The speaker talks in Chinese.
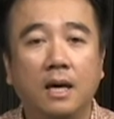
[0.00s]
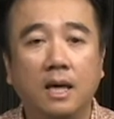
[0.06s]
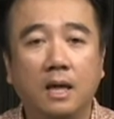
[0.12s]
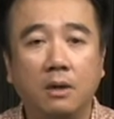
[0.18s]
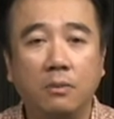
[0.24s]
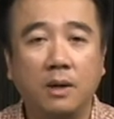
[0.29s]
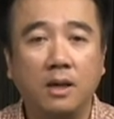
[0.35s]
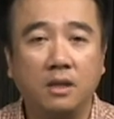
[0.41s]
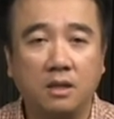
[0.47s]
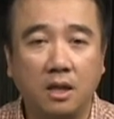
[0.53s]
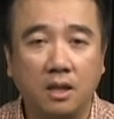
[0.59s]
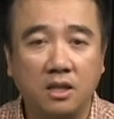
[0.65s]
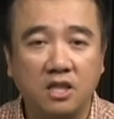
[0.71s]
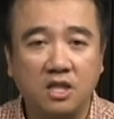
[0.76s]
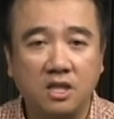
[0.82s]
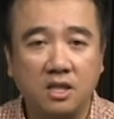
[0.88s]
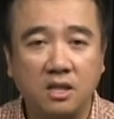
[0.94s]
因为
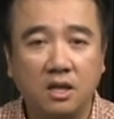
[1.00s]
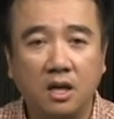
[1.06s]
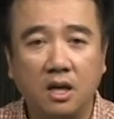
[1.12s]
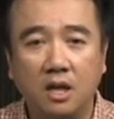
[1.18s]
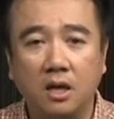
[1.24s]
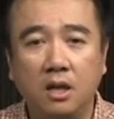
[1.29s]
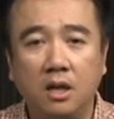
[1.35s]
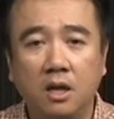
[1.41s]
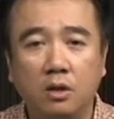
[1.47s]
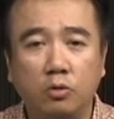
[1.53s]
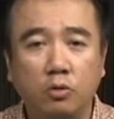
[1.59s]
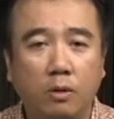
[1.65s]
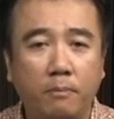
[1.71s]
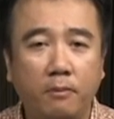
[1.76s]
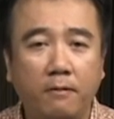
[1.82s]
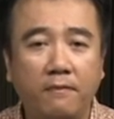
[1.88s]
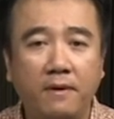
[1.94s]
人吃喝若
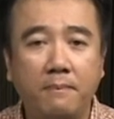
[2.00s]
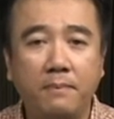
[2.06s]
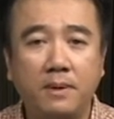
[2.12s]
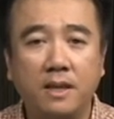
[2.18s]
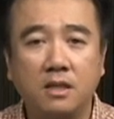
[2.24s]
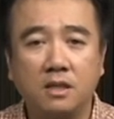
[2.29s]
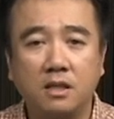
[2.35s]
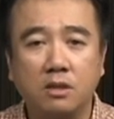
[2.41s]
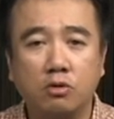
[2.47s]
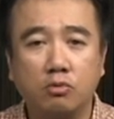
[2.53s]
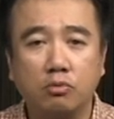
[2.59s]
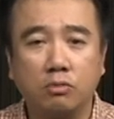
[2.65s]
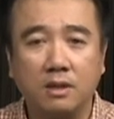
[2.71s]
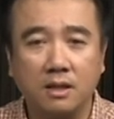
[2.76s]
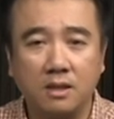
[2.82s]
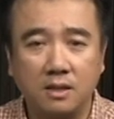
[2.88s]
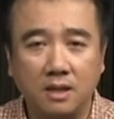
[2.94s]
不分辨是主
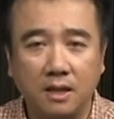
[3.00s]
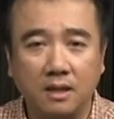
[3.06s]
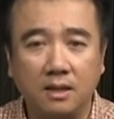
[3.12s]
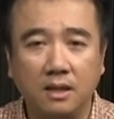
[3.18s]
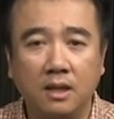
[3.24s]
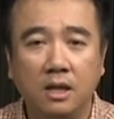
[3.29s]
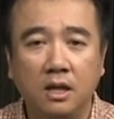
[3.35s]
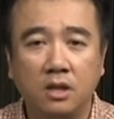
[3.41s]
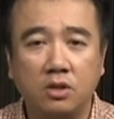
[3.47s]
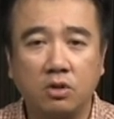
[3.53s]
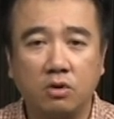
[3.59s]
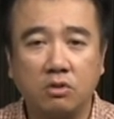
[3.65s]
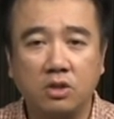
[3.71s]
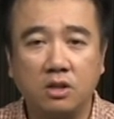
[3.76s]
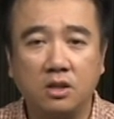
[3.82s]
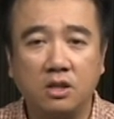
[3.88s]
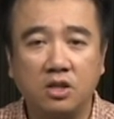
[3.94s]
的身体，就
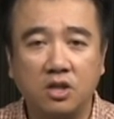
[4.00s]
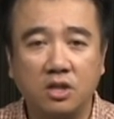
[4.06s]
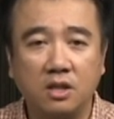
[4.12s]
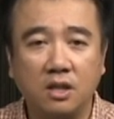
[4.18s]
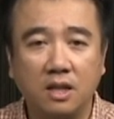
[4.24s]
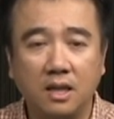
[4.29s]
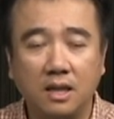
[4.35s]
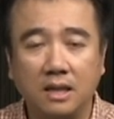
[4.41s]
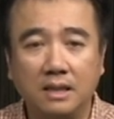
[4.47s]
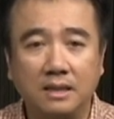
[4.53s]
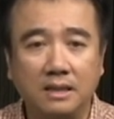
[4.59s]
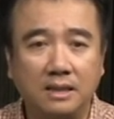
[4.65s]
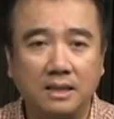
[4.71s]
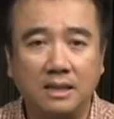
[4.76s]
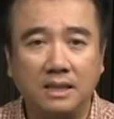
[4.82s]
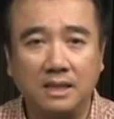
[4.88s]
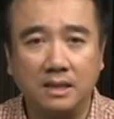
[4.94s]
是吃喝
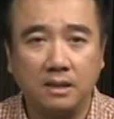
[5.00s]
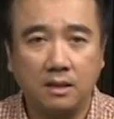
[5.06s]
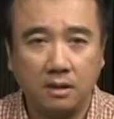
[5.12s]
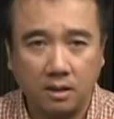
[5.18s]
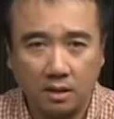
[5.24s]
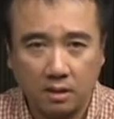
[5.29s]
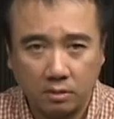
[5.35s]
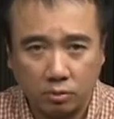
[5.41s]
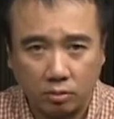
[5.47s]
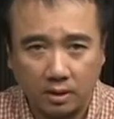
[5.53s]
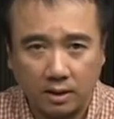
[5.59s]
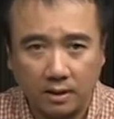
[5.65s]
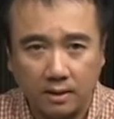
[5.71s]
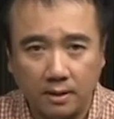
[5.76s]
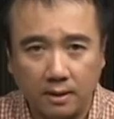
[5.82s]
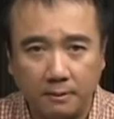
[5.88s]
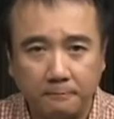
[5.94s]
自己的罪
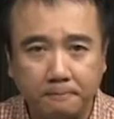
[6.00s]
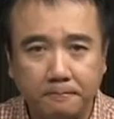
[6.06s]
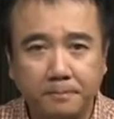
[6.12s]
了。